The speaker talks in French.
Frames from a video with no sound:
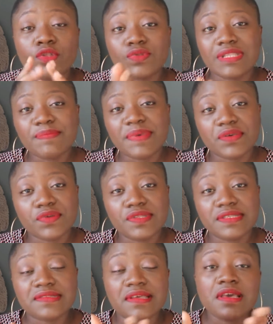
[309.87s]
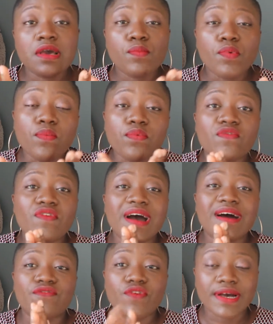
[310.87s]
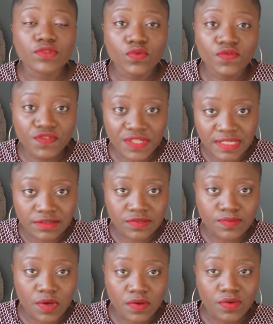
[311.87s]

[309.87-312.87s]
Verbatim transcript: de ta période d'essai pour pouvoir avoir ton financement.